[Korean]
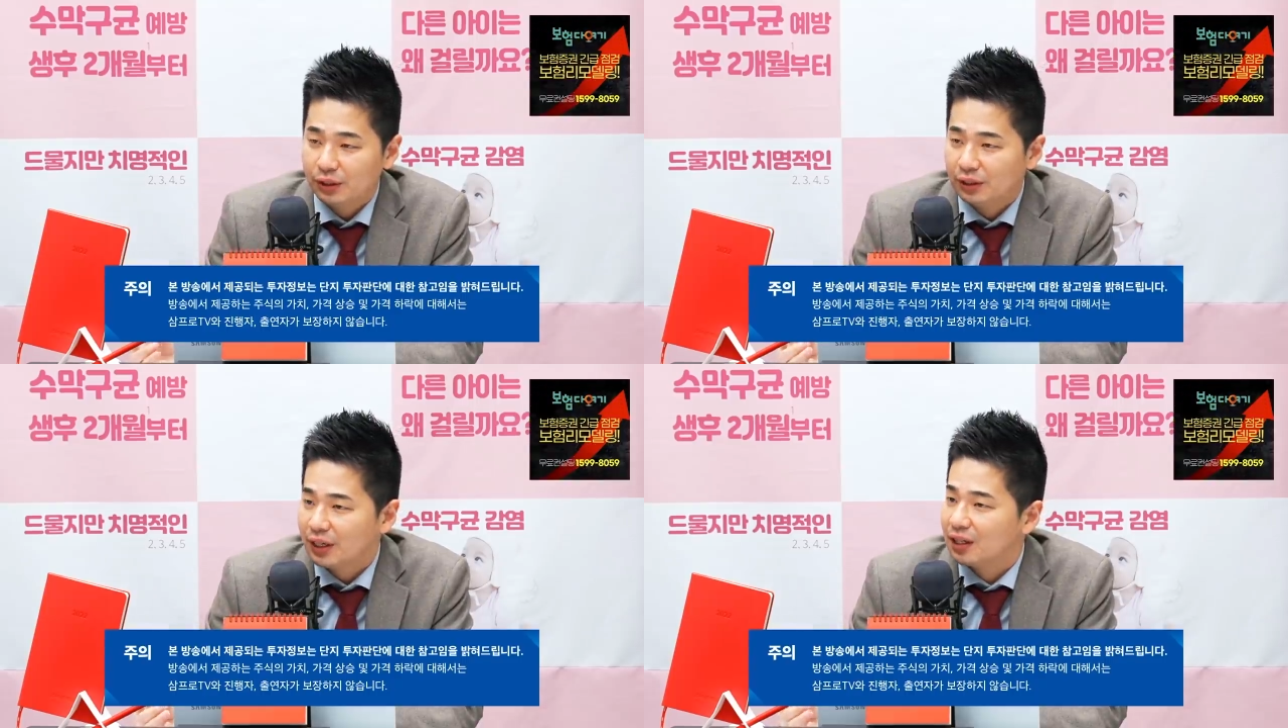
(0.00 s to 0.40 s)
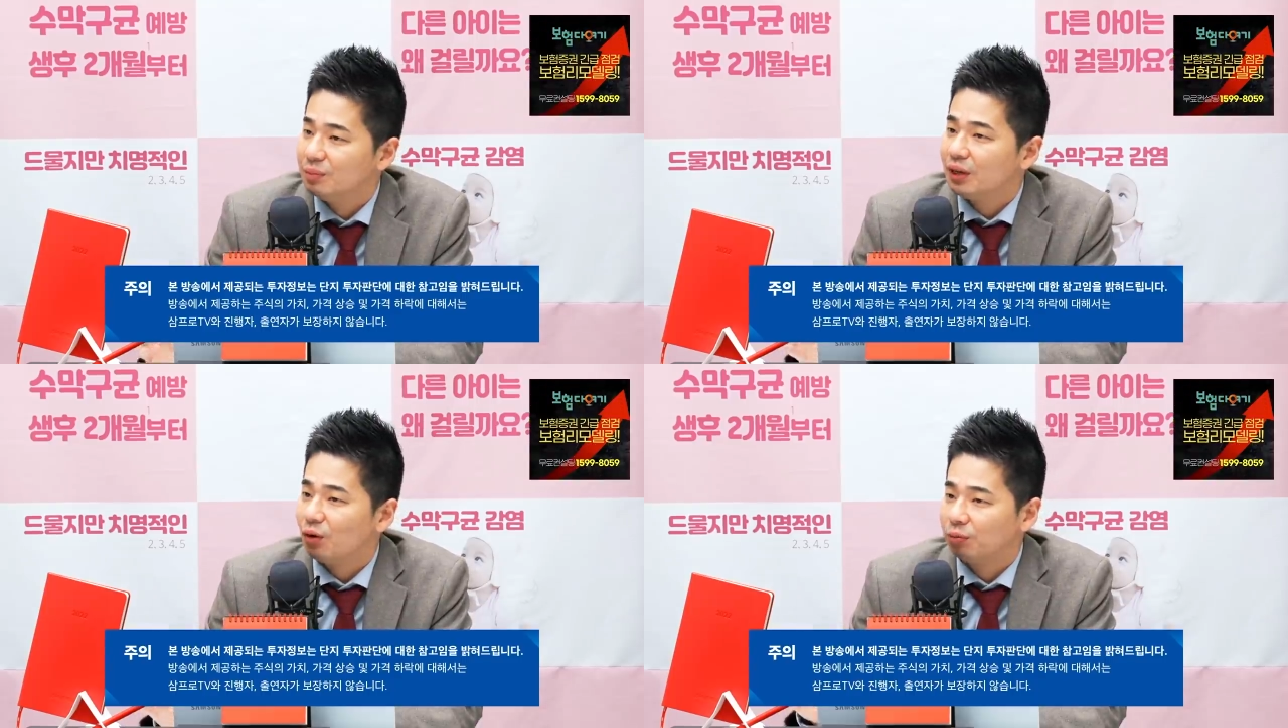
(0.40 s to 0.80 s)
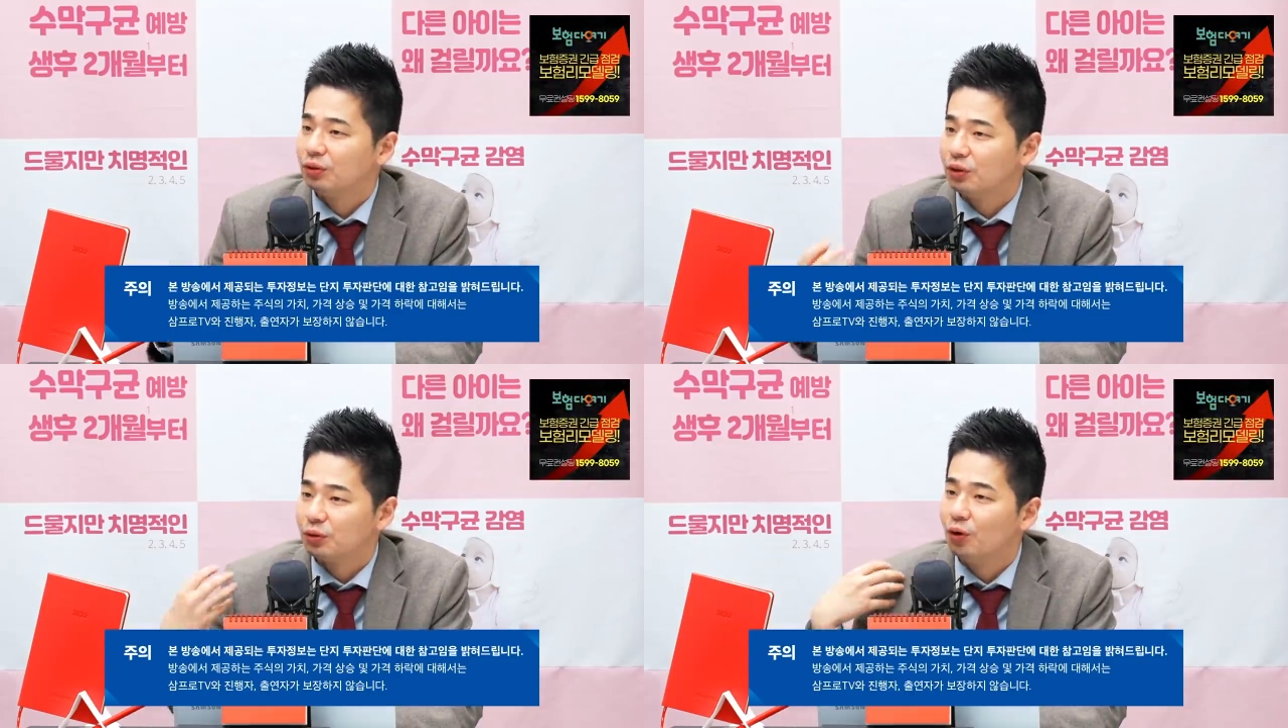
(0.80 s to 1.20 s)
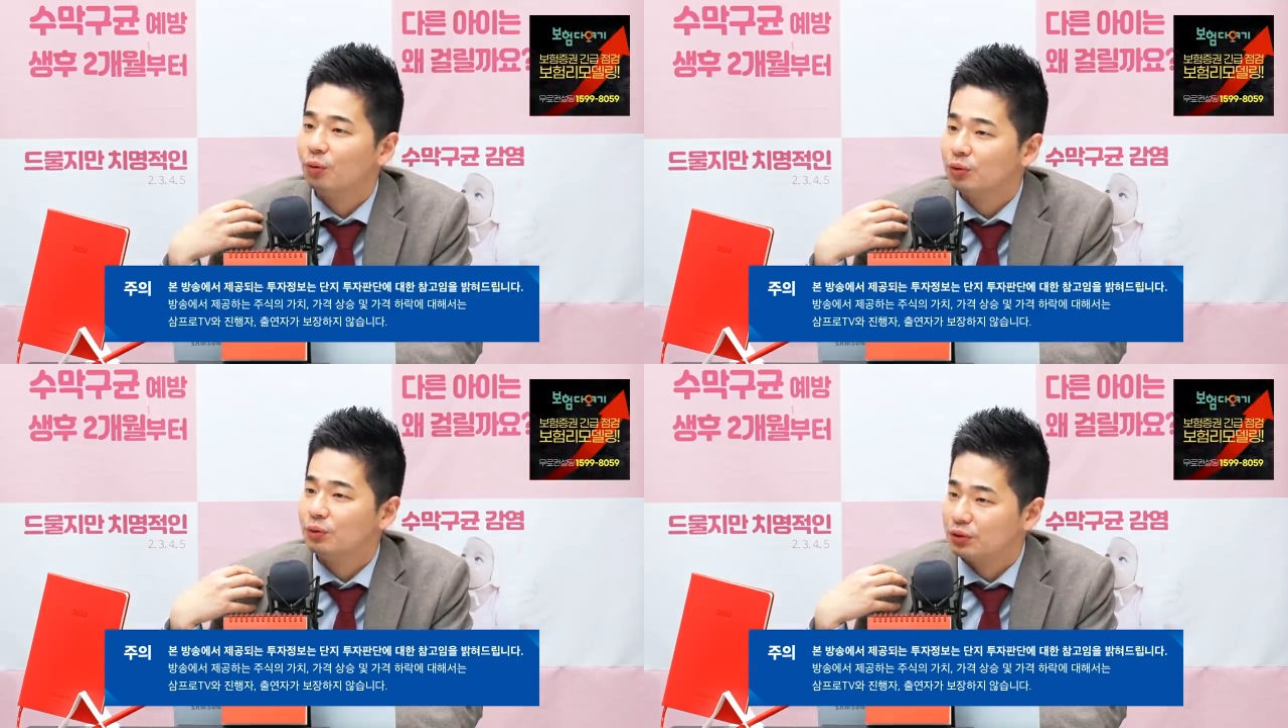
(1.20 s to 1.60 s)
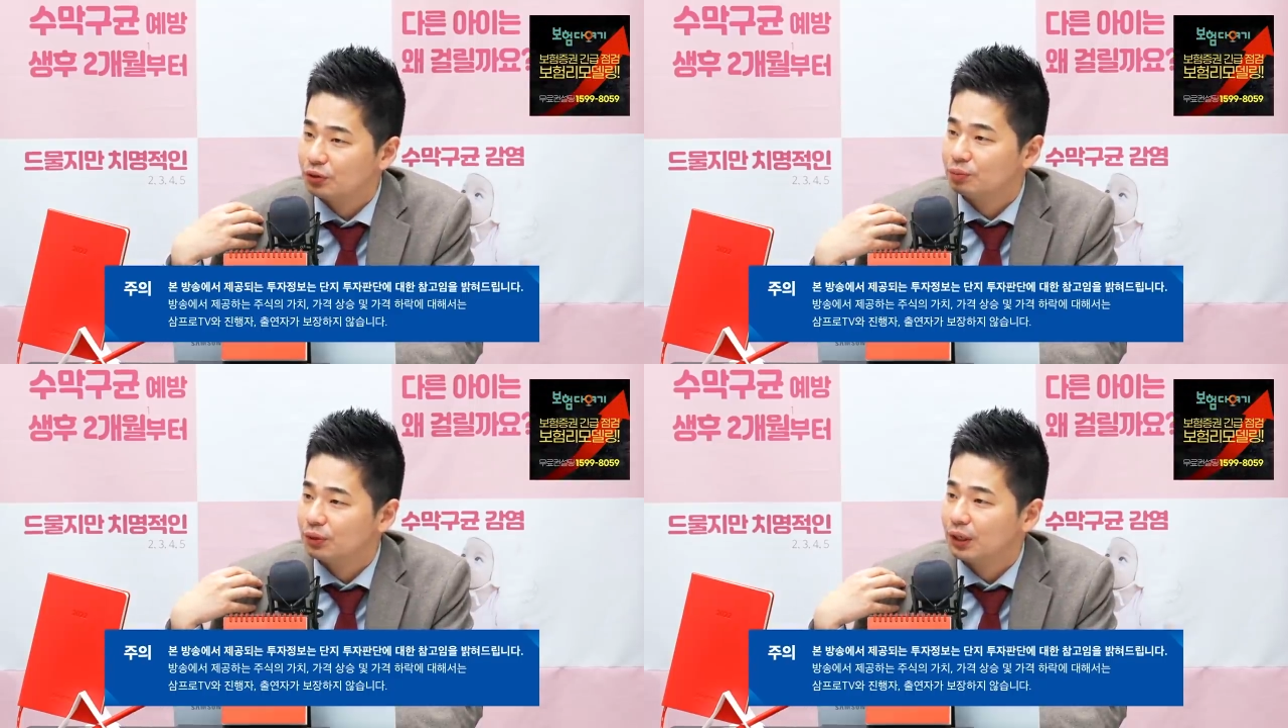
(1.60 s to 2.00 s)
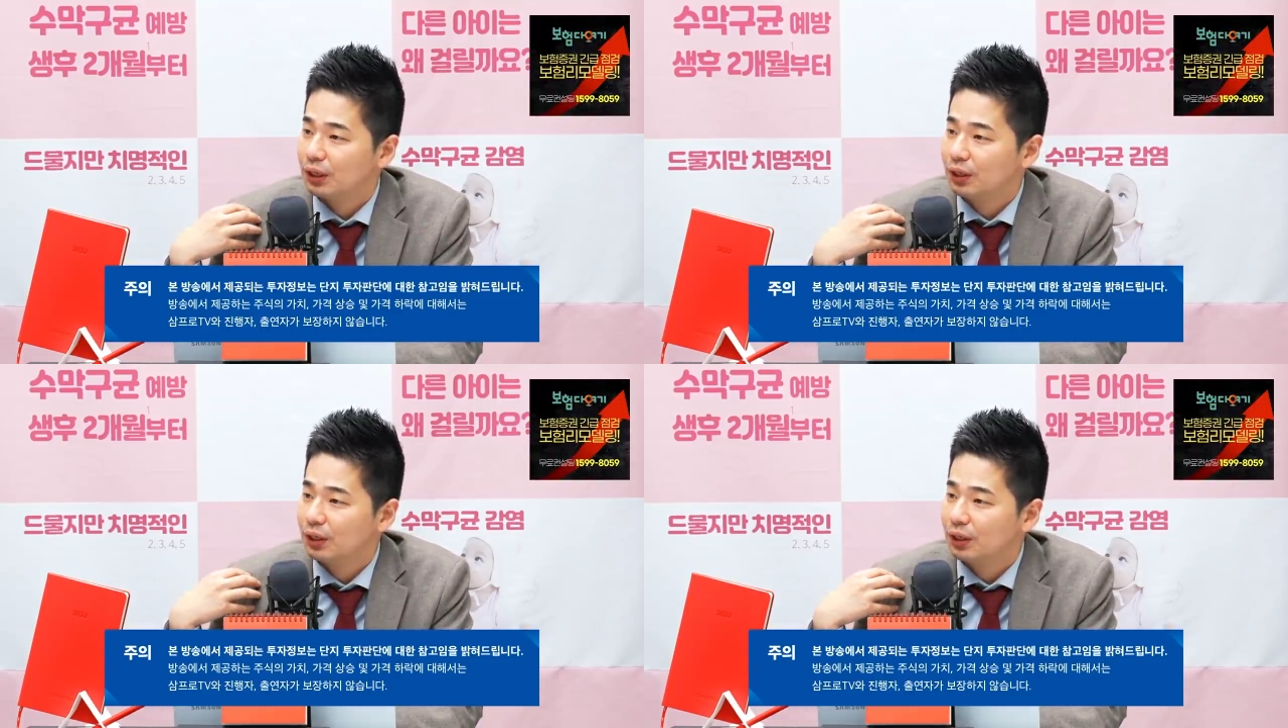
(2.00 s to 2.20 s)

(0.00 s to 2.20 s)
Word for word: 그렇게 급락이 없었던 경험이 좀 있었습니다.